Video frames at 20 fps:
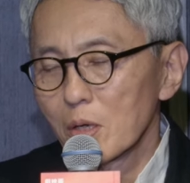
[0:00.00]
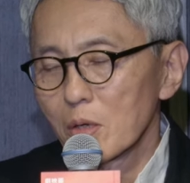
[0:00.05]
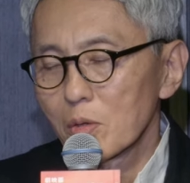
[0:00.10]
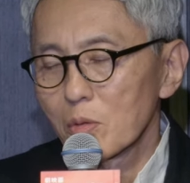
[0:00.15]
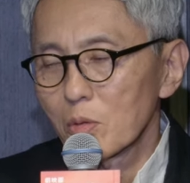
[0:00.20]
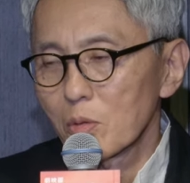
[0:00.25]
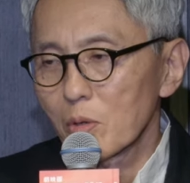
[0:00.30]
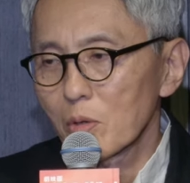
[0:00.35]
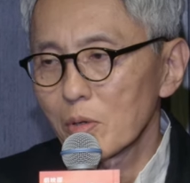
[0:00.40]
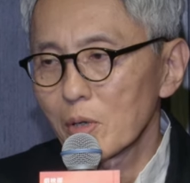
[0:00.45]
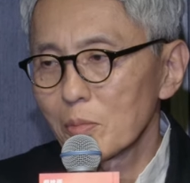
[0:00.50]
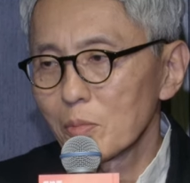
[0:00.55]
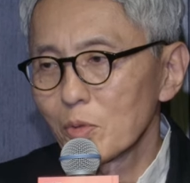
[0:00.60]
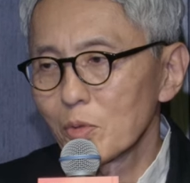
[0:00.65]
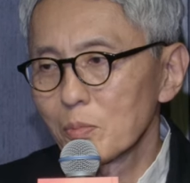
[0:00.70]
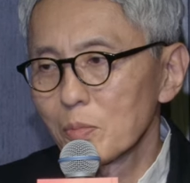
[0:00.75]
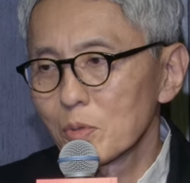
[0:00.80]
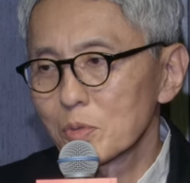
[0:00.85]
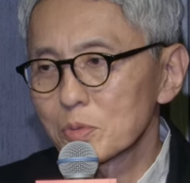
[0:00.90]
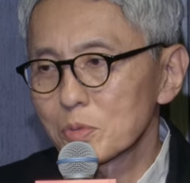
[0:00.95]
これは
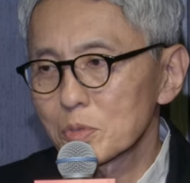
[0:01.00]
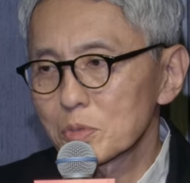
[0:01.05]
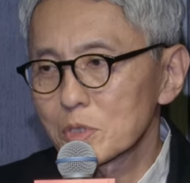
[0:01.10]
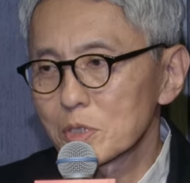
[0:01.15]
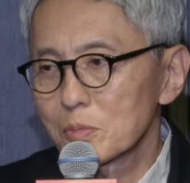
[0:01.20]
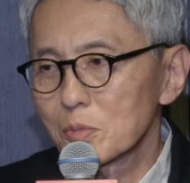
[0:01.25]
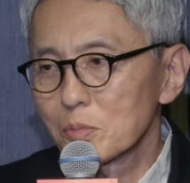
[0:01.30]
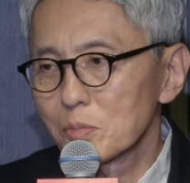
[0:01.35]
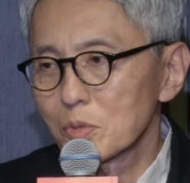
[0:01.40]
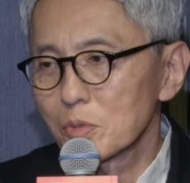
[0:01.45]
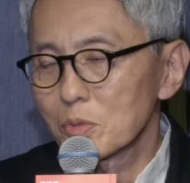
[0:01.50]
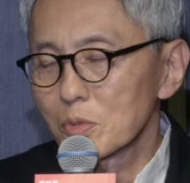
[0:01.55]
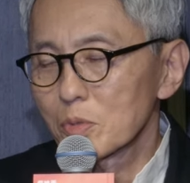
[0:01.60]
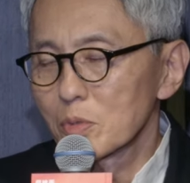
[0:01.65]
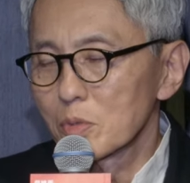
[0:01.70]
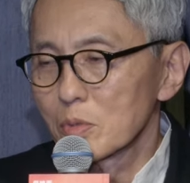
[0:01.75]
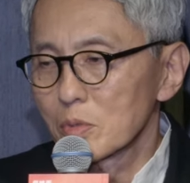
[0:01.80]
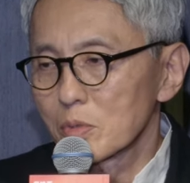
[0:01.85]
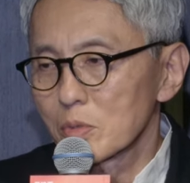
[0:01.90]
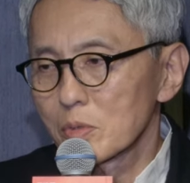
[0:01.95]
もう僕としても
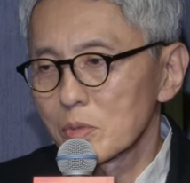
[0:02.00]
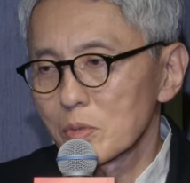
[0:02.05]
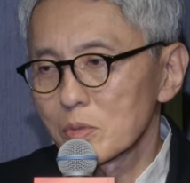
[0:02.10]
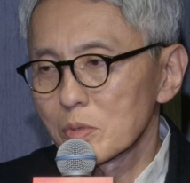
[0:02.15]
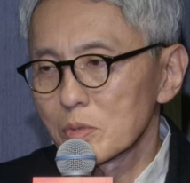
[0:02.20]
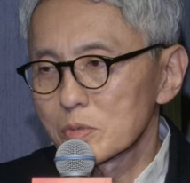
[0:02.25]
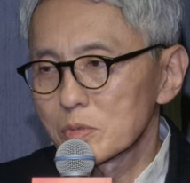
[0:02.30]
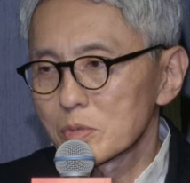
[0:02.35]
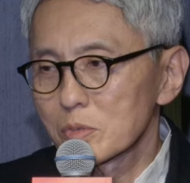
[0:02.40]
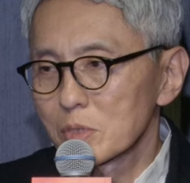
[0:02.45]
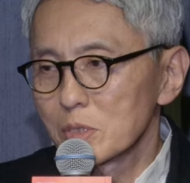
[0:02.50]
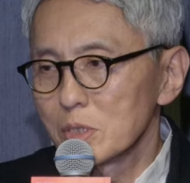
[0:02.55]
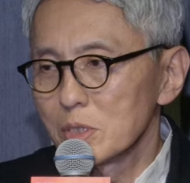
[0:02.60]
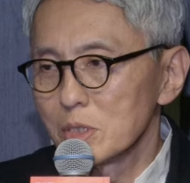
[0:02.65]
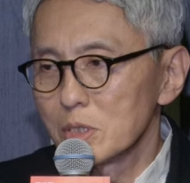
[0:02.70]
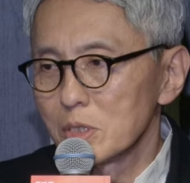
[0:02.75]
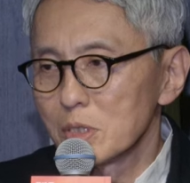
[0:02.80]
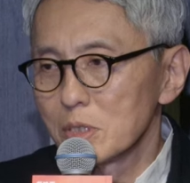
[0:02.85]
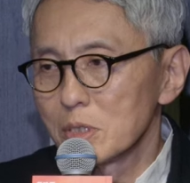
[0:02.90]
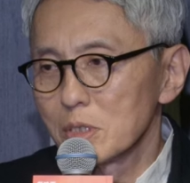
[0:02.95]
もう次
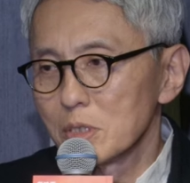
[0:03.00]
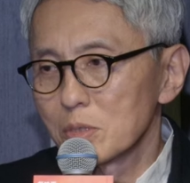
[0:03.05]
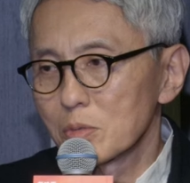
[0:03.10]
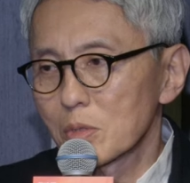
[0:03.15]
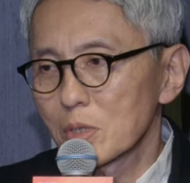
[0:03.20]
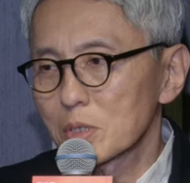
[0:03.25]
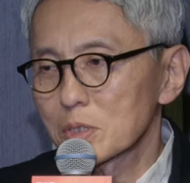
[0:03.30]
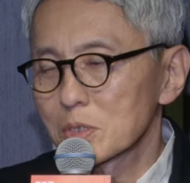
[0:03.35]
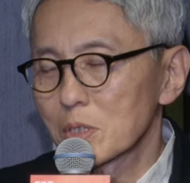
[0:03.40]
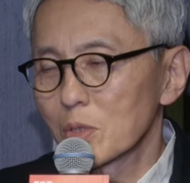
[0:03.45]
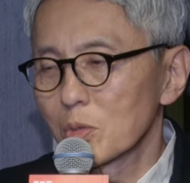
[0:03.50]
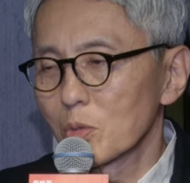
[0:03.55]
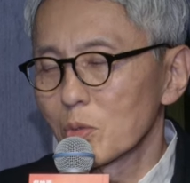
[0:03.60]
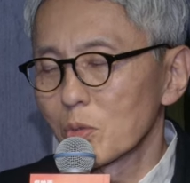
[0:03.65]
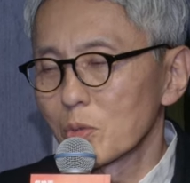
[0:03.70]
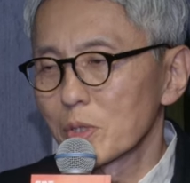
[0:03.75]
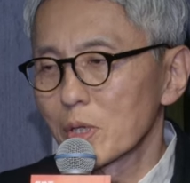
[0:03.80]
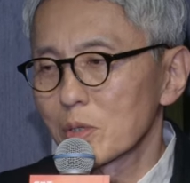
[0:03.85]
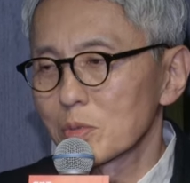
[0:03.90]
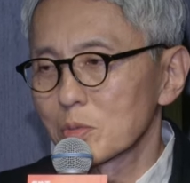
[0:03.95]
に井の頭五
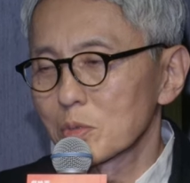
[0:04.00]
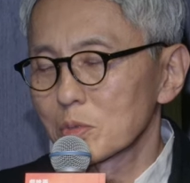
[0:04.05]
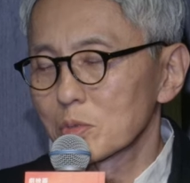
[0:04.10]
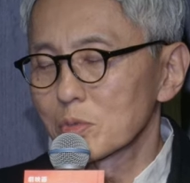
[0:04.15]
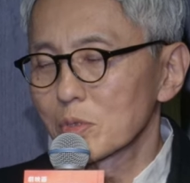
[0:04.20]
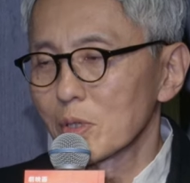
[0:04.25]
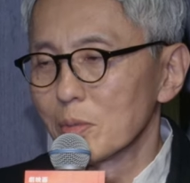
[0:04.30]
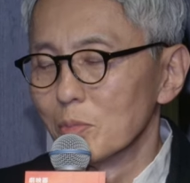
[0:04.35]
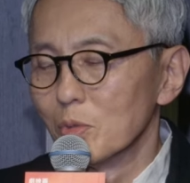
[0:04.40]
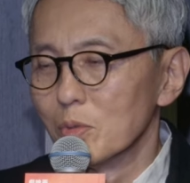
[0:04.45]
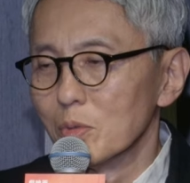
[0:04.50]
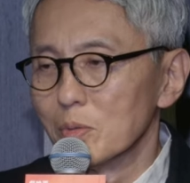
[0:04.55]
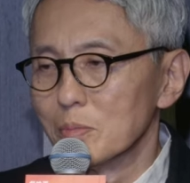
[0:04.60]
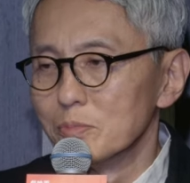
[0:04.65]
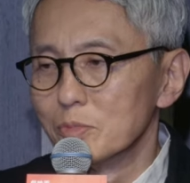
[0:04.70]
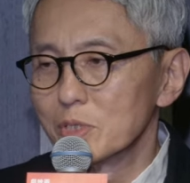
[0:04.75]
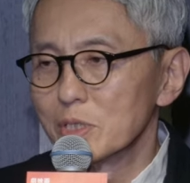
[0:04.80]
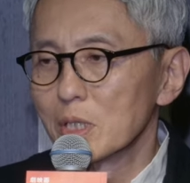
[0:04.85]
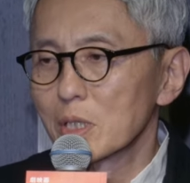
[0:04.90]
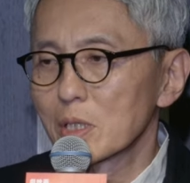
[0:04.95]
郎をやることはもう
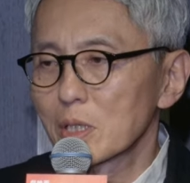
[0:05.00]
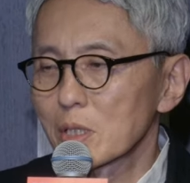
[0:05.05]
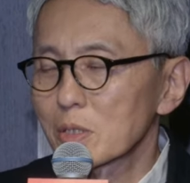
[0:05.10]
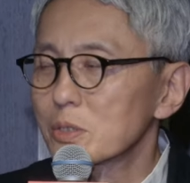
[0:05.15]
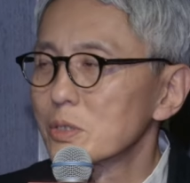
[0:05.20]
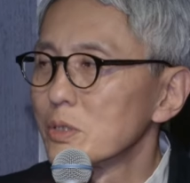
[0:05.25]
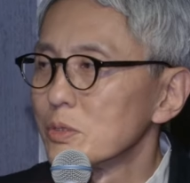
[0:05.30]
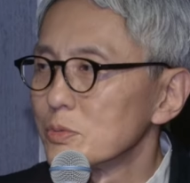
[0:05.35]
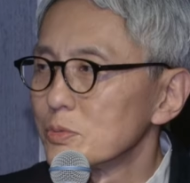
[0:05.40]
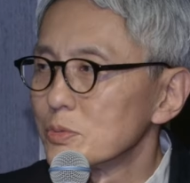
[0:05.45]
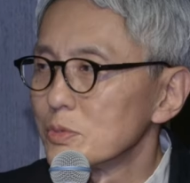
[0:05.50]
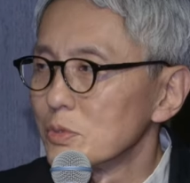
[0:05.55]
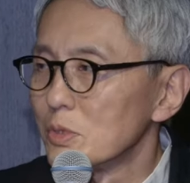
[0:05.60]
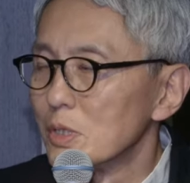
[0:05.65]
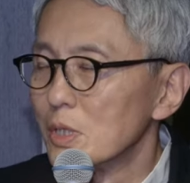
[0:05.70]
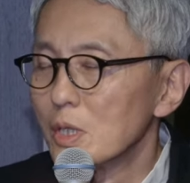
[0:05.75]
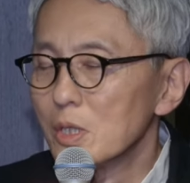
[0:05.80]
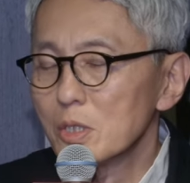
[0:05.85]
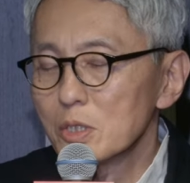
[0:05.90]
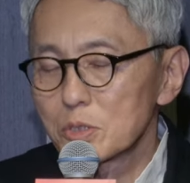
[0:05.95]
無理だなっていうふうに
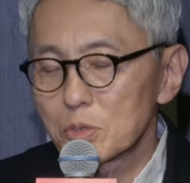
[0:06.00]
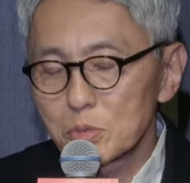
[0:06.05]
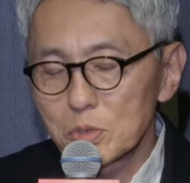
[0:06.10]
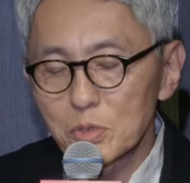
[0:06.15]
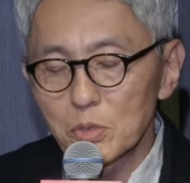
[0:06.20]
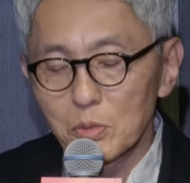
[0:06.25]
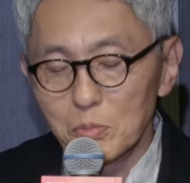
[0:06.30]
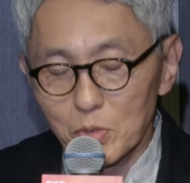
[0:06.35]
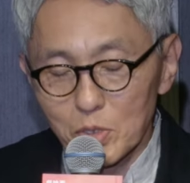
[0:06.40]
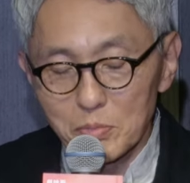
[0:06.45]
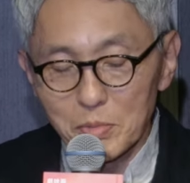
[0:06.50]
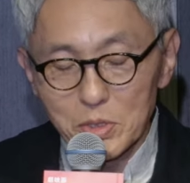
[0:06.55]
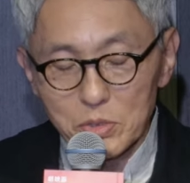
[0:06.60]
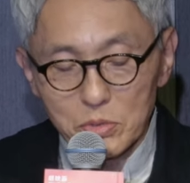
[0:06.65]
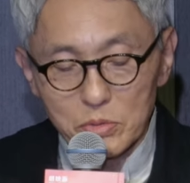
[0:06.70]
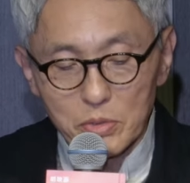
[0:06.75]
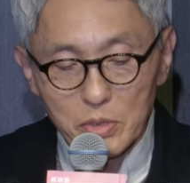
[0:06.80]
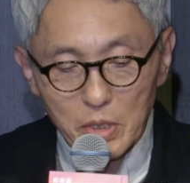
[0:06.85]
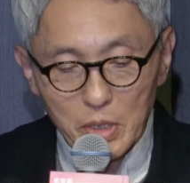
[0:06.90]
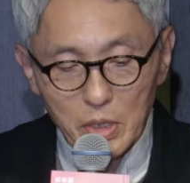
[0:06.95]
正直思いま
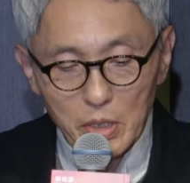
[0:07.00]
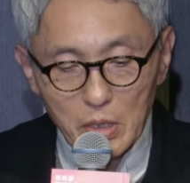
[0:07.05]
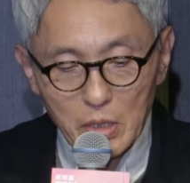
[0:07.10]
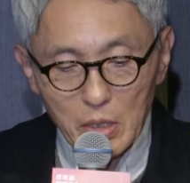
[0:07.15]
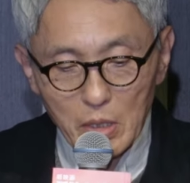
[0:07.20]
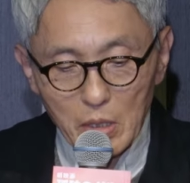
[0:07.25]
すんで